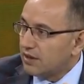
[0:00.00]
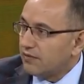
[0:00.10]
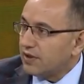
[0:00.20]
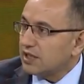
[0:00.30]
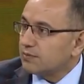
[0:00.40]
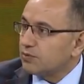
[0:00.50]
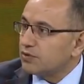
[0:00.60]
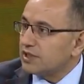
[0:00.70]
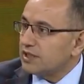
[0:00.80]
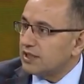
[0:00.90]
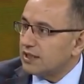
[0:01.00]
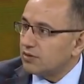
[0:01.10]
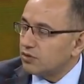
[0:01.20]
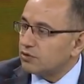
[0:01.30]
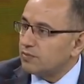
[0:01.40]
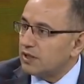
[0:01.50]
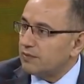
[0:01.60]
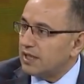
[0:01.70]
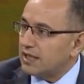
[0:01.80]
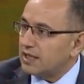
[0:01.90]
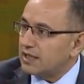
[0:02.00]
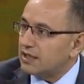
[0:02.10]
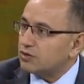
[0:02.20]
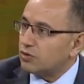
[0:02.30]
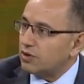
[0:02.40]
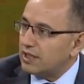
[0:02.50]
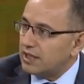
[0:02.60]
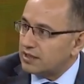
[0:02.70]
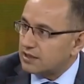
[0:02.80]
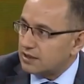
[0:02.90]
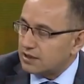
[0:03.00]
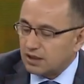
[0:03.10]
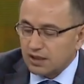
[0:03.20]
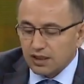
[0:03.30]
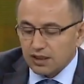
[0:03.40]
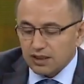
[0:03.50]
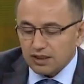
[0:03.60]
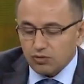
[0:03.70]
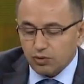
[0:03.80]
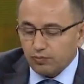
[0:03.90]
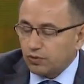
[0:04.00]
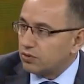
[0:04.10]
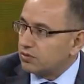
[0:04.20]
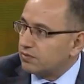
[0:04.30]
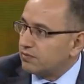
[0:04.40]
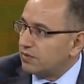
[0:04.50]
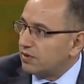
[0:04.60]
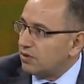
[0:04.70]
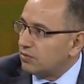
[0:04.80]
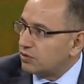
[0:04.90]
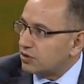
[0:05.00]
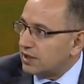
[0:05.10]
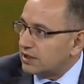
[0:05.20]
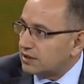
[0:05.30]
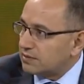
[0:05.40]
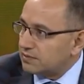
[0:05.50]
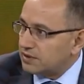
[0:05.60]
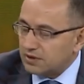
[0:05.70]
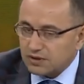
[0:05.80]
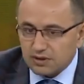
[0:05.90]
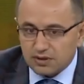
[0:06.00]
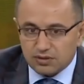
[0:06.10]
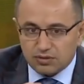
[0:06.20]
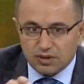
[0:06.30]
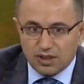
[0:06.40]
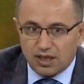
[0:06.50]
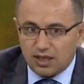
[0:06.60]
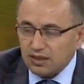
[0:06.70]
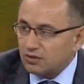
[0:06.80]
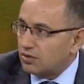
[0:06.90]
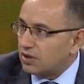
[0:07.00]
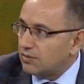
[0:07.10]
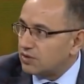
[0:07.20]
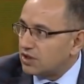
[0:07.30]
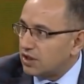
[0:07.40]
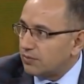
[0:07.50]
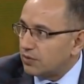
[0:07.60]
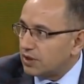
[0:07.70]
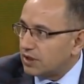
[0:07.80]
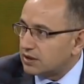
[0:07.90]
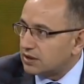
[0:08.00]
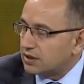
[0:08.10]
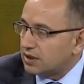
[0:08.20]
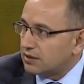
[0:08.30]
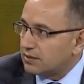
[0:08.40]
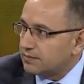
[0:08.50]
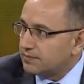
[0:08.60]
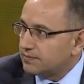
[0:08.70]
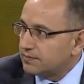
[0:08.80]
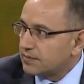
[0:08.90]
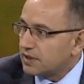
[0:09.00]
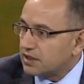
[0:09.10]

Fakat buradakiler Osmanlı belgelerine şöyle yansır. Ya topluluk olmuşlardır. Bir e, ayin tören bir şey Ayrı şey. Kızılbaş mı diyor gene?